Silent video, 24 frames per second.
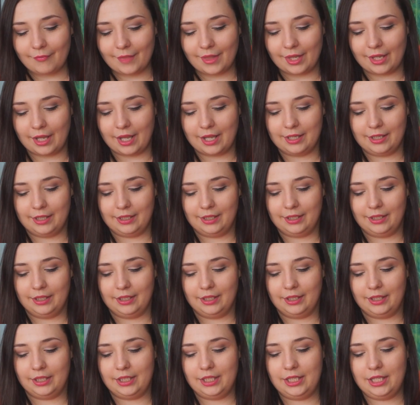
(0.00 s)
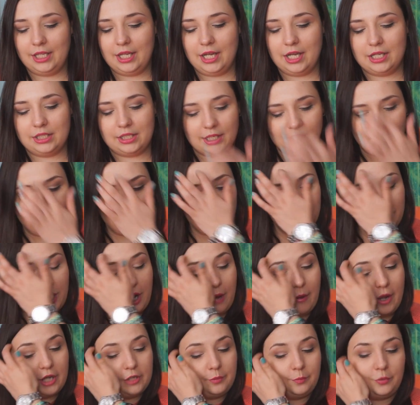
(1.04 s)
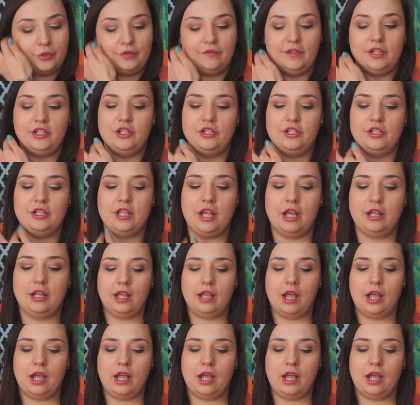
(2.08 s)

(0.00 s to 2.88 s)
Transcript: Mm, ile czasu musiałaś poświęcić